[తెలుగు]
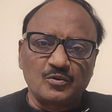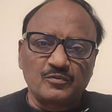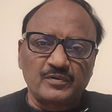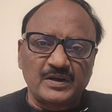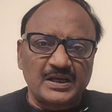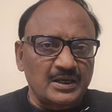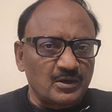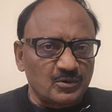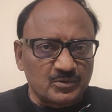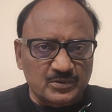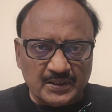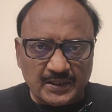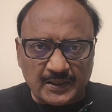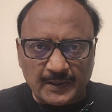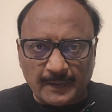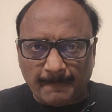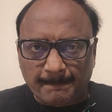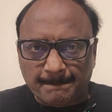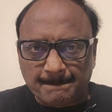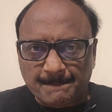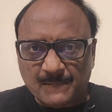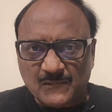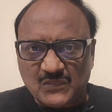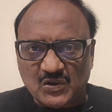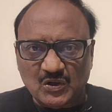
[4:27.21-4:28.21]
ఫైర్ అవుతారు
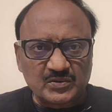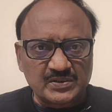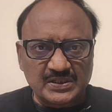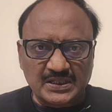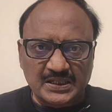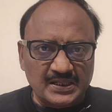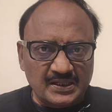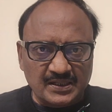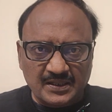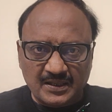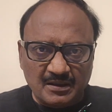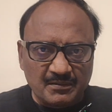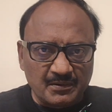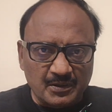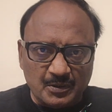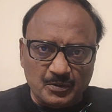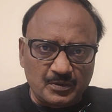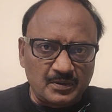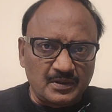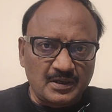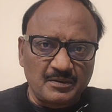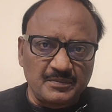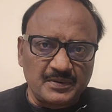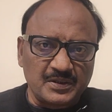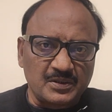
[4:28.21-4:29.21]
రేవంత్ రెడ్డి అంటే ఆమెకు
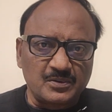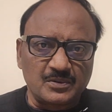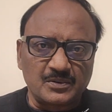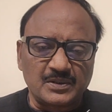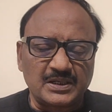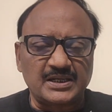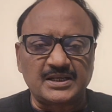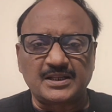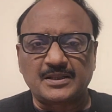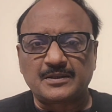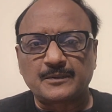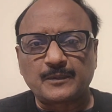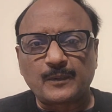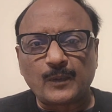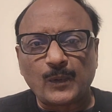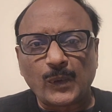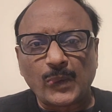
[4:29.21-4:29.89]
ఆమెకు గిట్టదు